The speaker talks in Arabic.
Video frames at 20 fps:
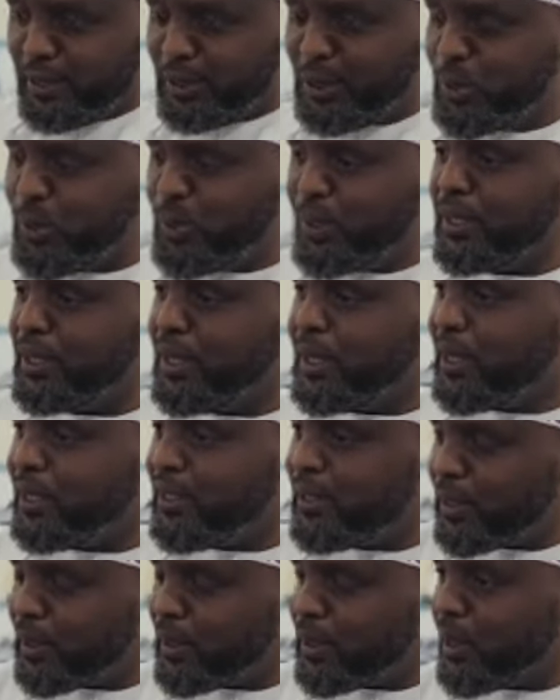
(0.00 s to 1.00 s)
رسول
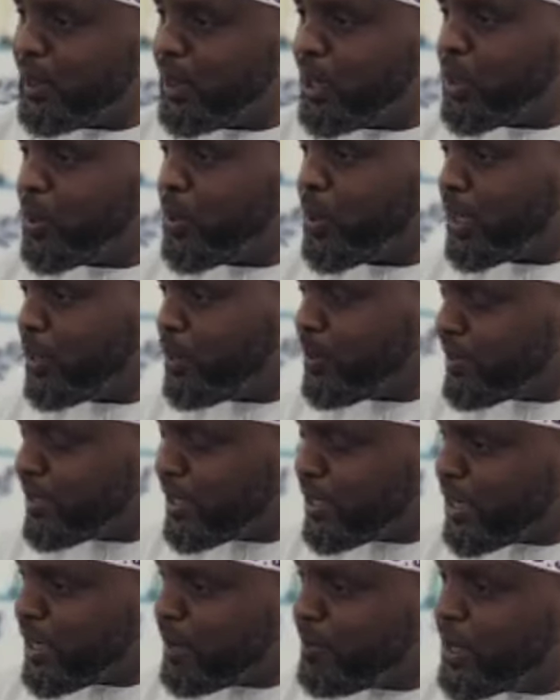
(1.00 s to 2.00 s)
الله صلى الله عليه
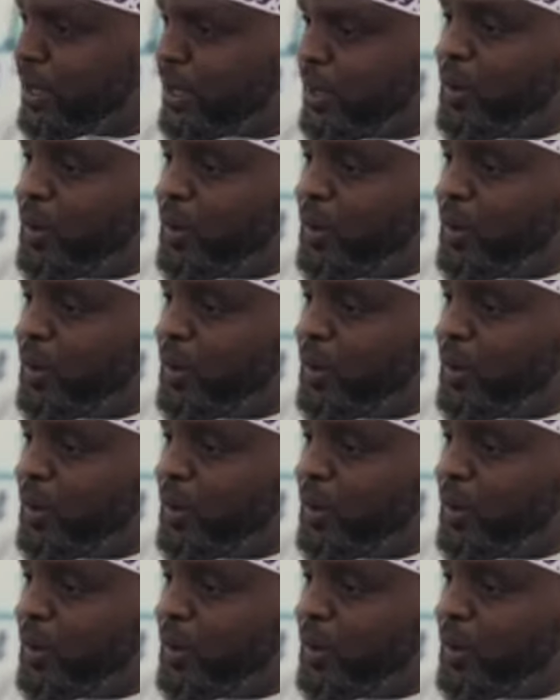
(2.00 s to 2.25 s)
وسلم